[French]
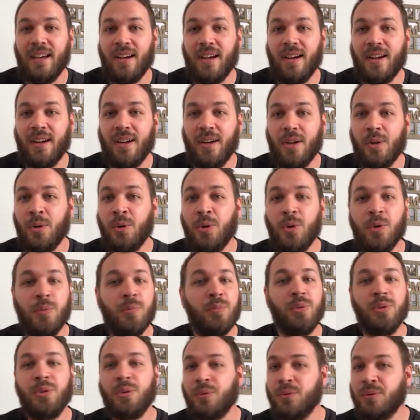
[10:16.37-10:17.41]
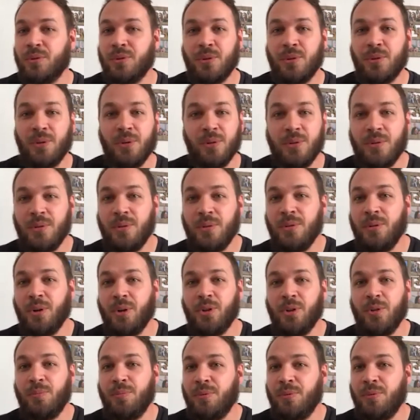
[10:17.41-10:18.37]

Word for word: le bouillon de culture le